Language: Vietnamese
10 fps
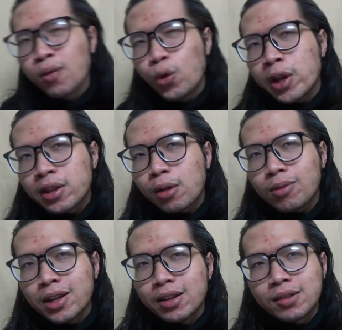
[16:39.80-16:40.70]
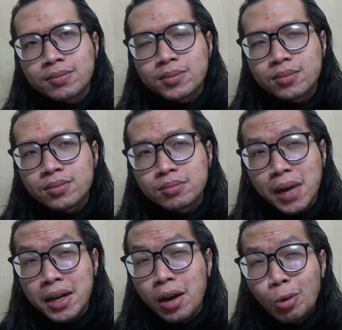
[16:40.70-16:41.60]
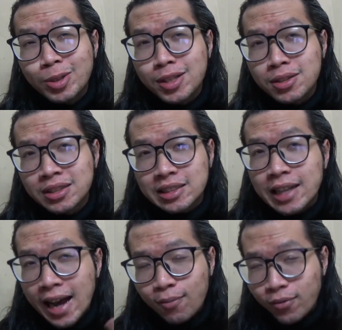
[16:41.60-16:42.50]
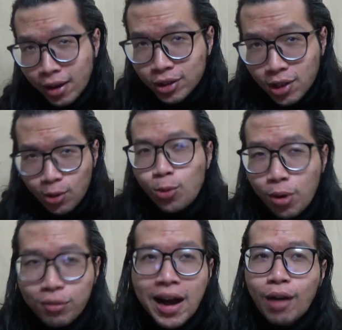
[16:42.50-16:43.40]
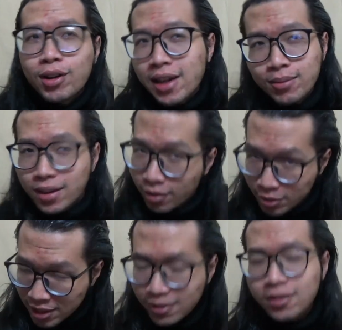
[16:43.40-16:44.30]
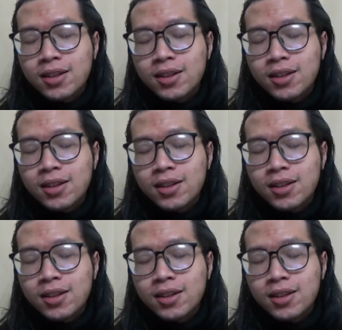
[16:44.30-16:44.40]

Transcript: vuốt lên tóc thì ban đầu chưa chạm vào chưa lùa vào cảm thấy nó dít